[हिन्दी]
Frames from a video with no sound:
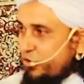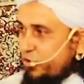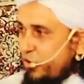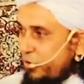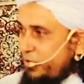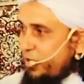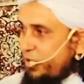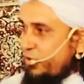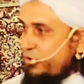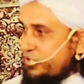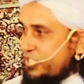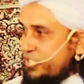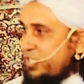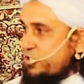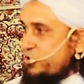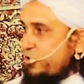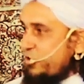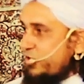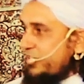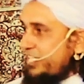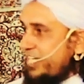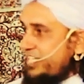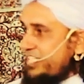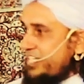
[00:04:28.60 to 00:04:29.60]
तो भी रोजा
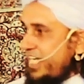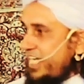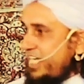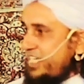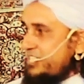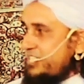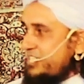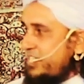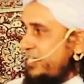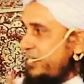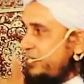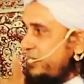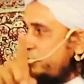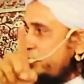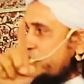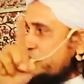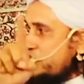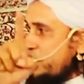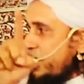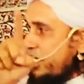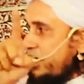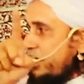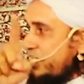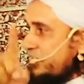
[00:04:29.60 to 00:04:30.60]
छोड़ना जायज
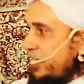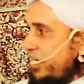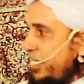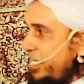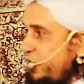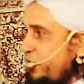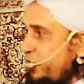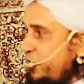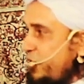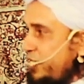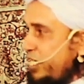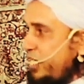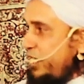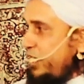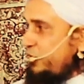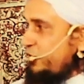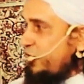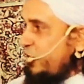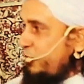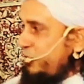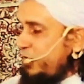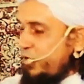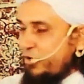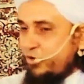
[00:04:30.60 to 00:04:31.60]
मशक्कत नहीं होगी
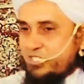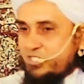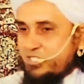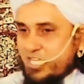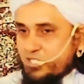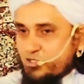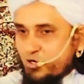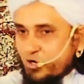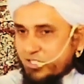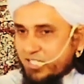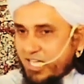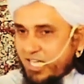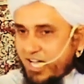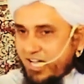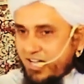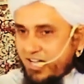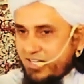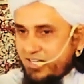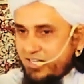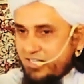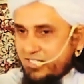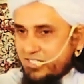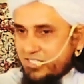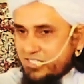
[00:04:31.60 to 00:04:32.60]
तो भी रोजा छोड़ना
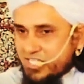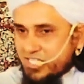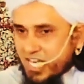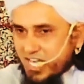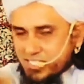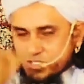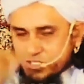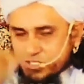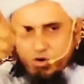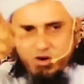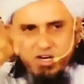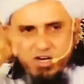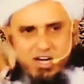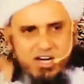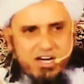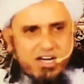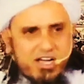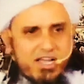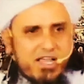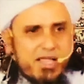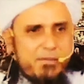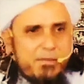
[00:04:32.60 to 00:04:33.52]
जायज होगा